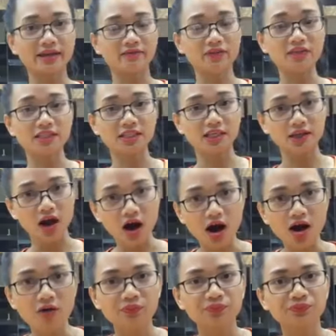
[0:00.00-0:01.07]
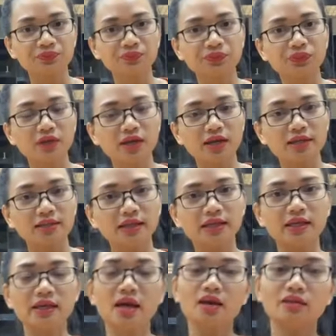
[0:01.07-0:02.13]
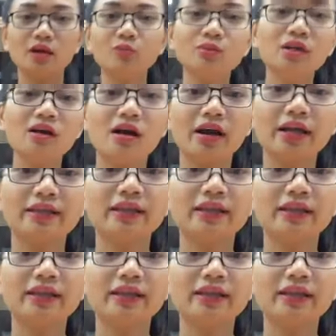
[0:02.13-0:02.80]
cái vị trí đó. Thì thông thường